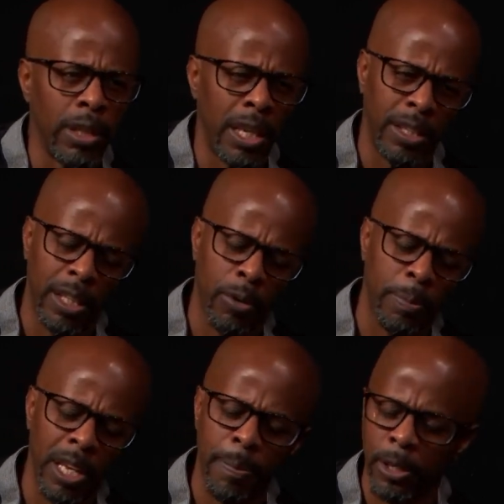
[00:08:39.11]
Et c'était
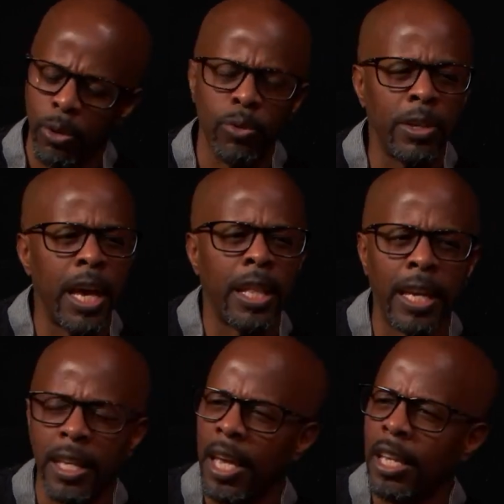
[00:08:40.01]
compliqué parce que ceux qui
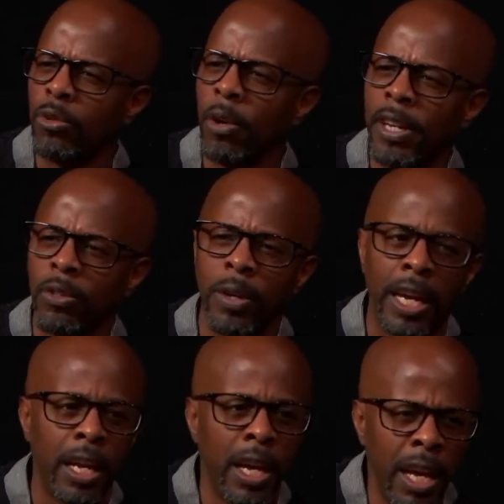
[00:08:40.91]
arnaquaient et qui
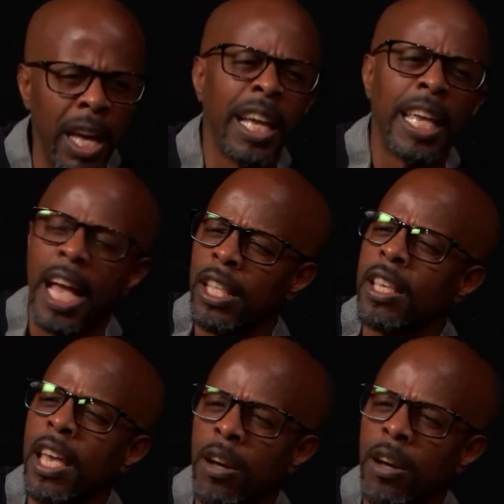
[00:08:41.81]
surfacturaient gagnaient